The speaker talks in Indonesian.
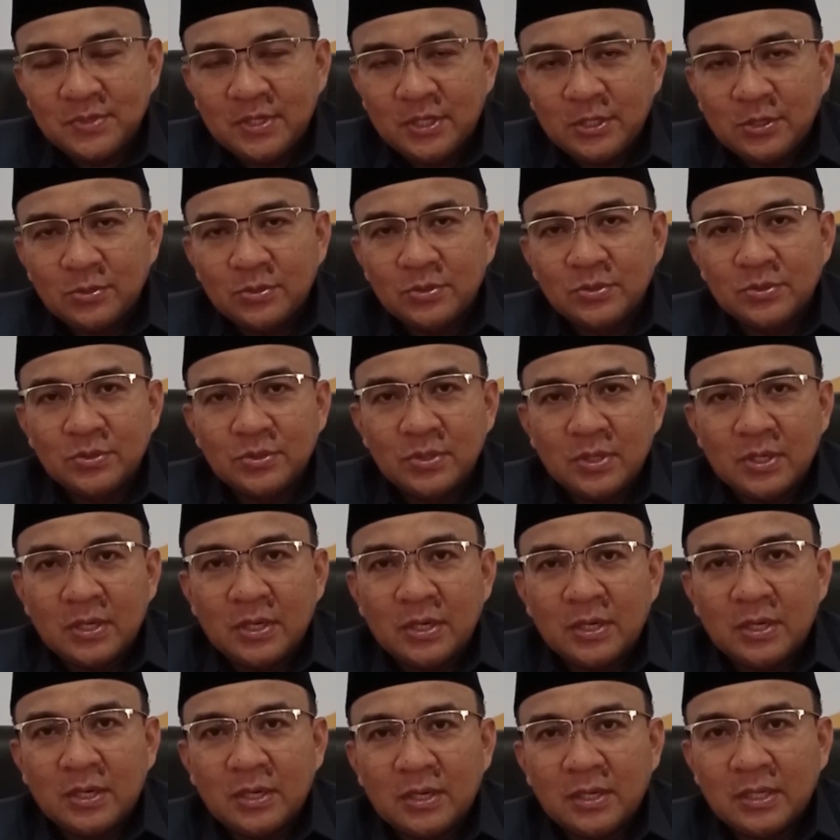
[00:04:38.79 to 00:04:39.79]
Itu
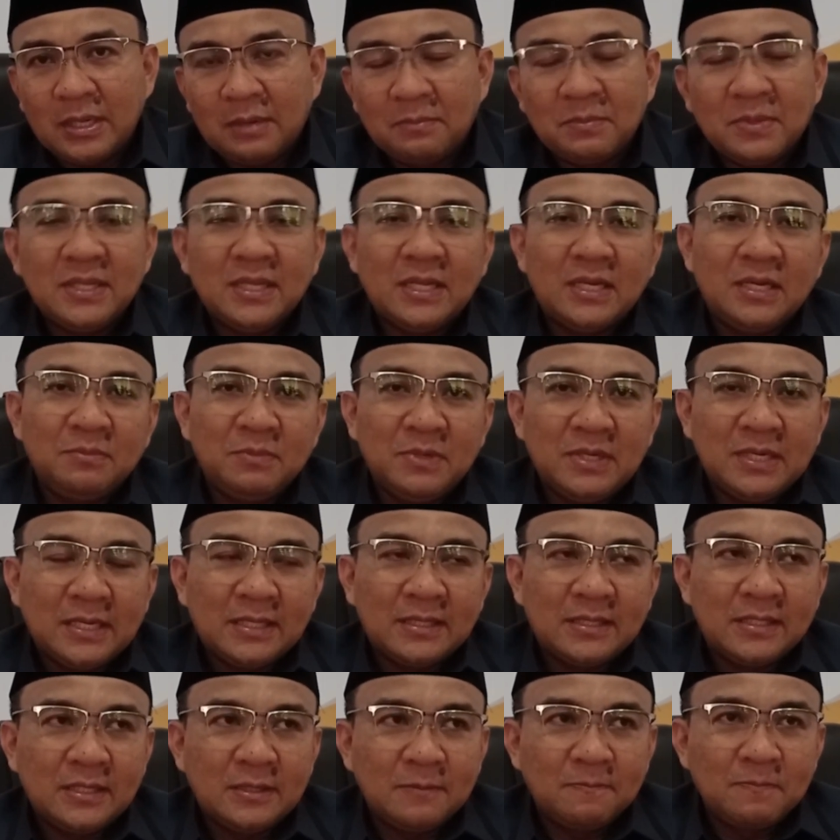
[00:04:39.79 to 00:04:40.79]
uh, yang banyak
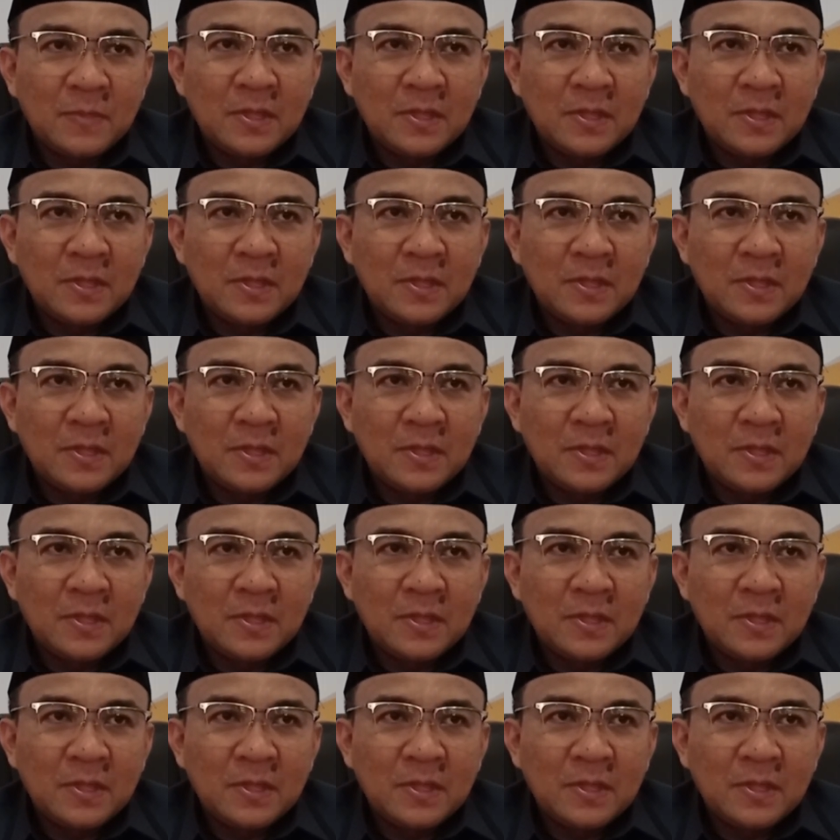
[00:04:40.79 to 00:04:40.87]
diminati.